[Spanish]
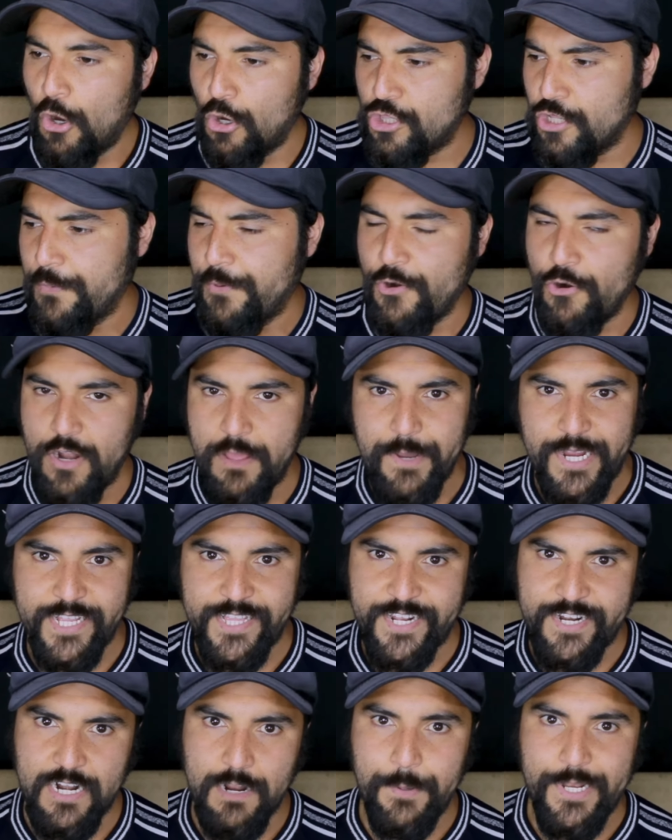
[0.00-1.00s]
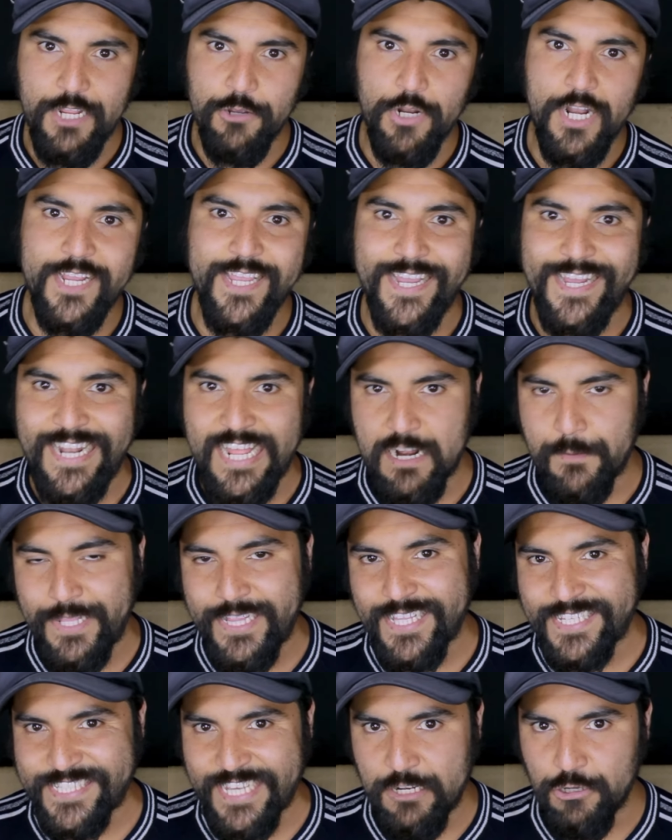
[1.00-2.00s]
Otro problema que tiene la película es que
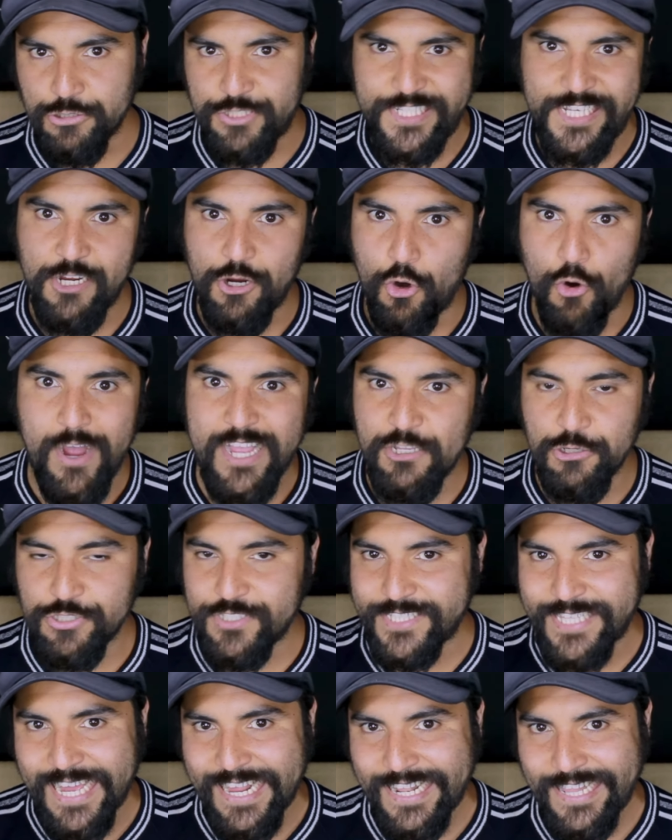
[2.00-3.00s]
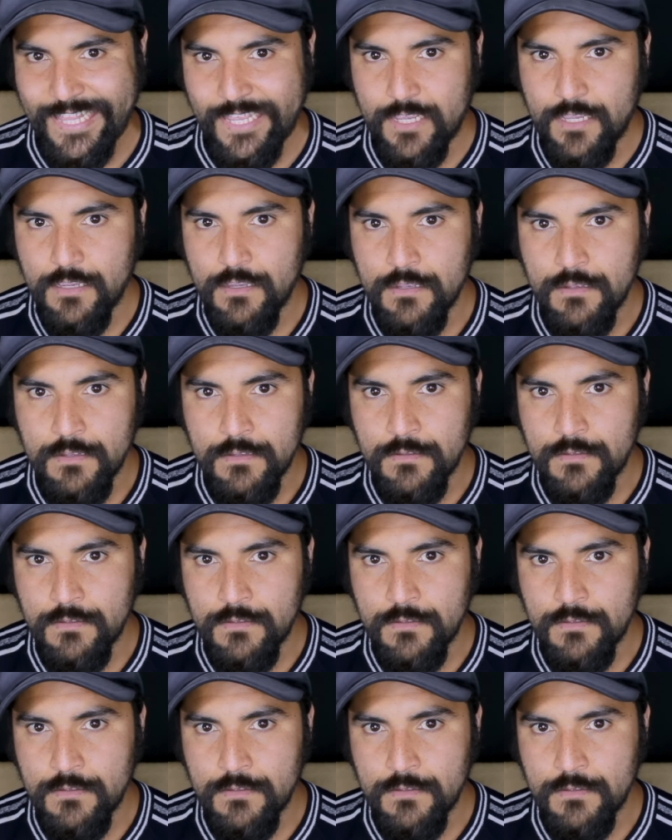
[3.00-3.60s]
claramente salió 5 años tarde.